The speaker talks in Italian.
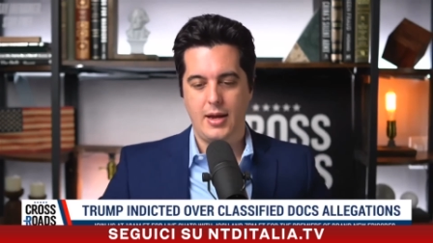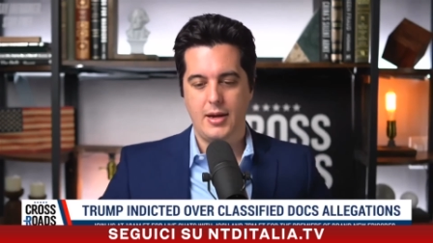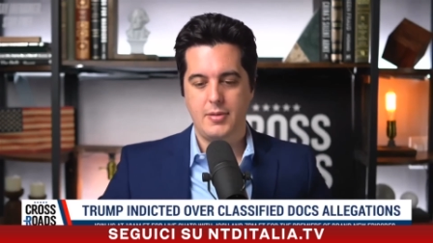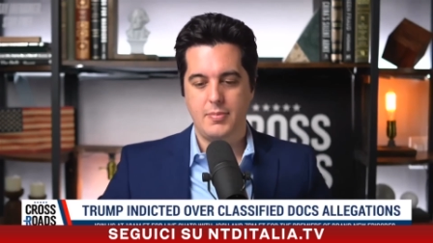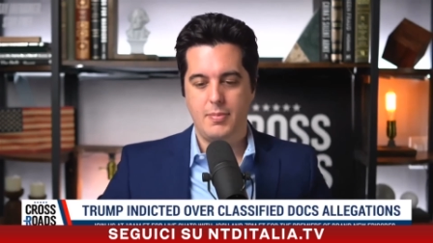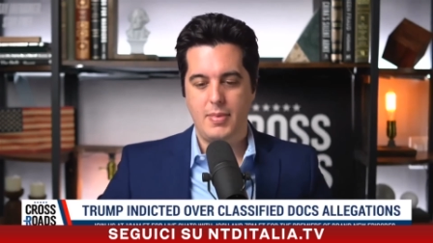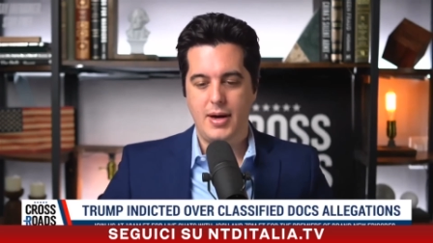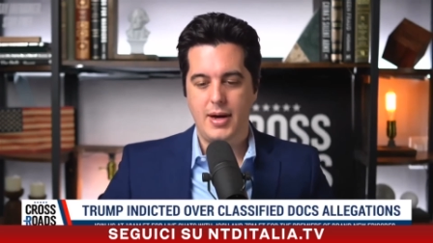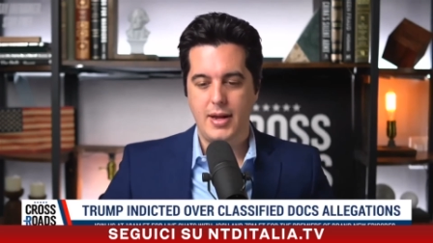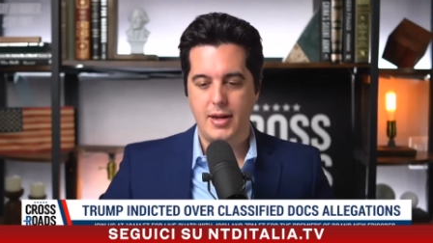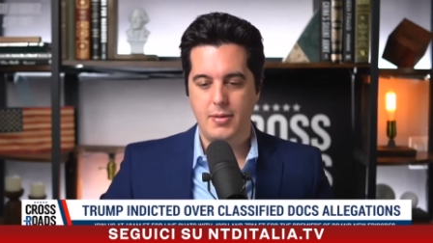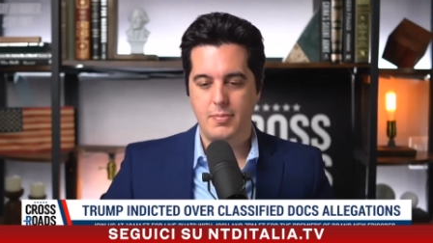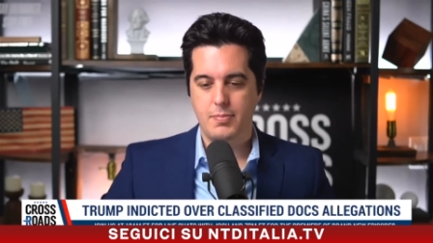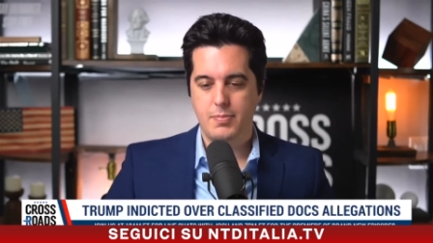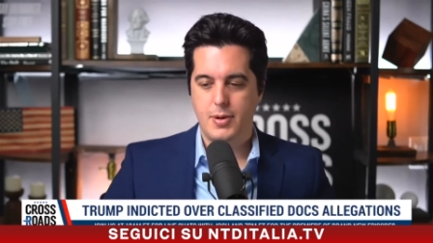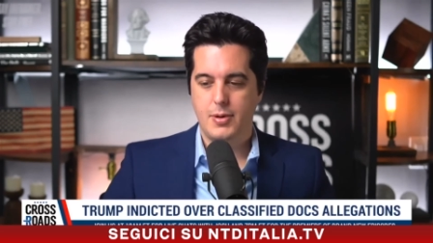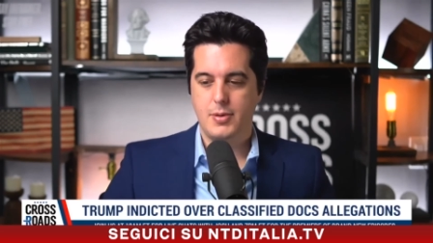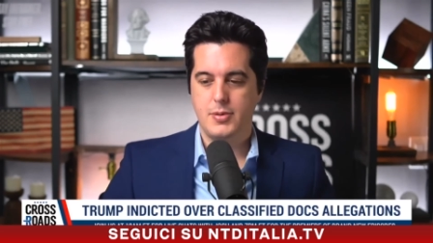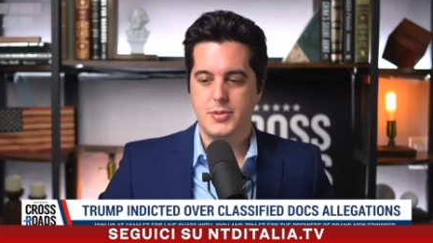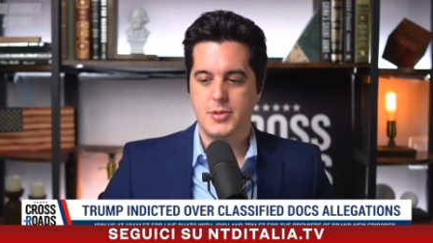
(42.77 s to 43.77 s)
E secondo
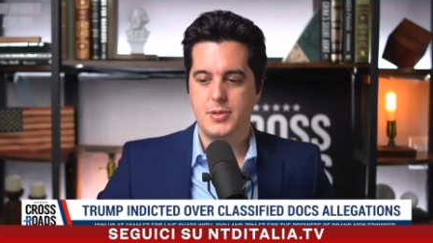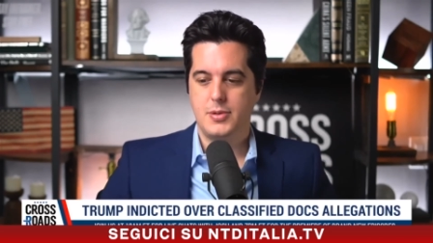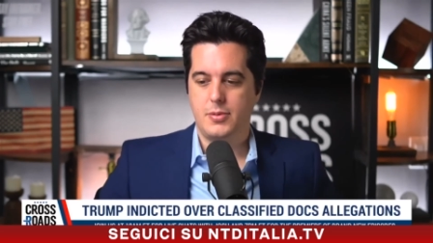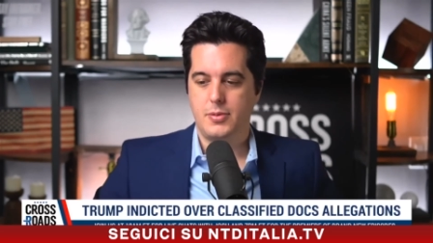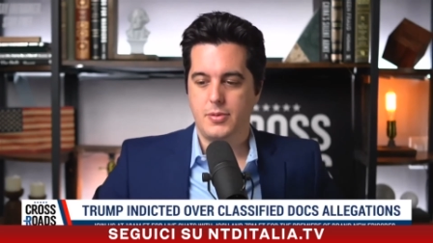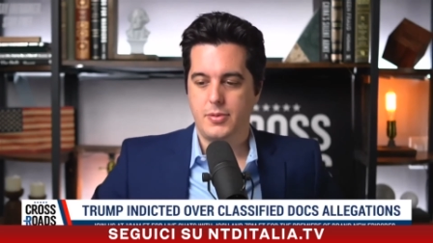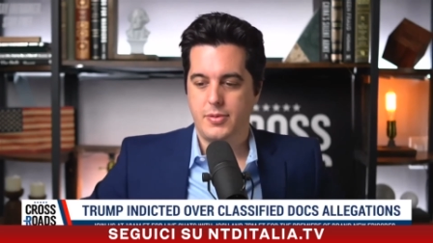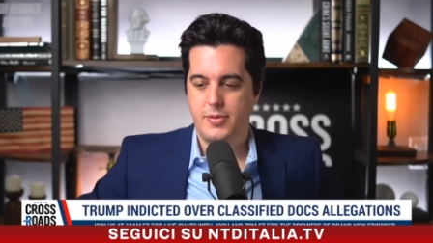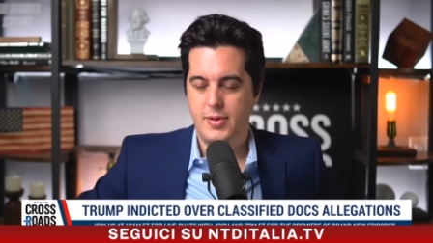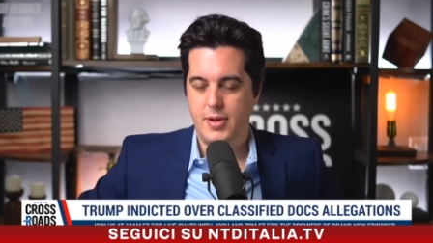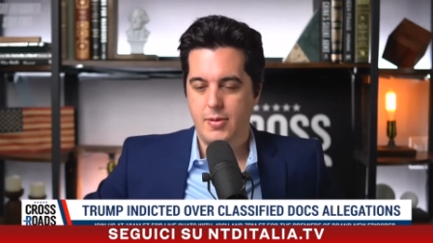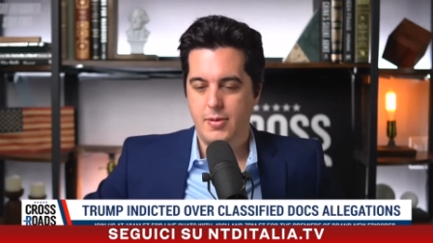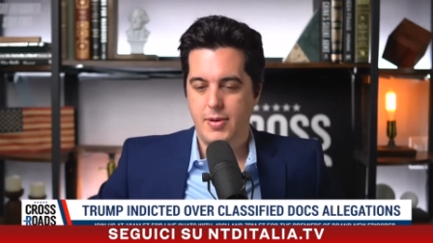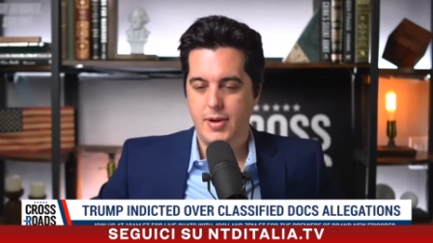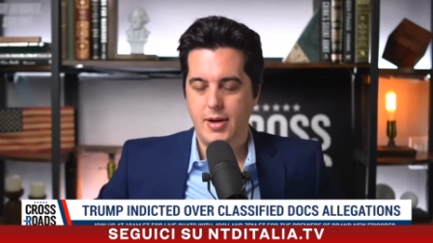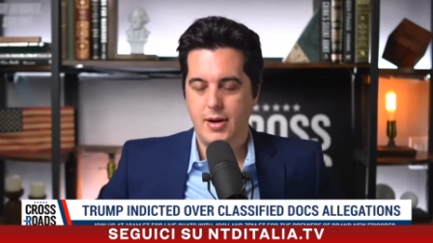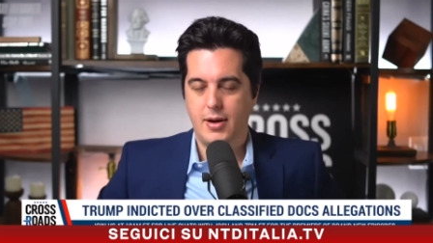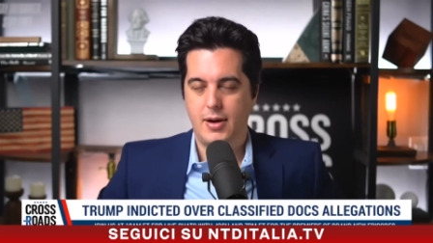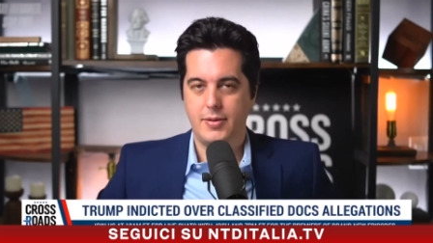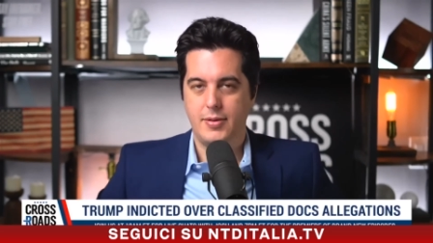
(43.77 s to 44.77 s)
me il motivo è
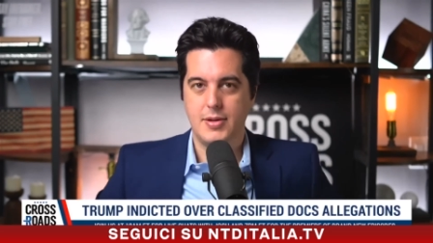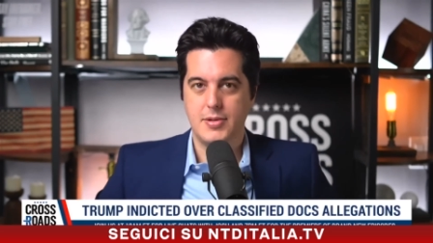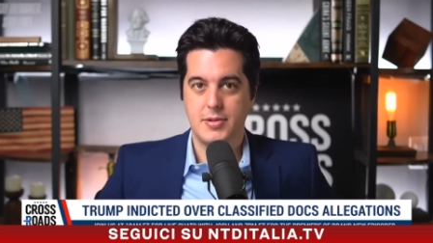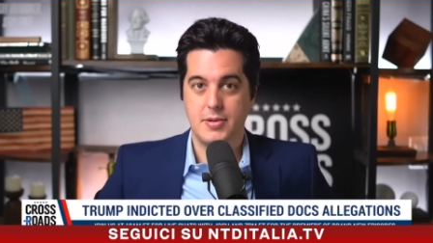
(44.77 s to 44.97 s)
questo.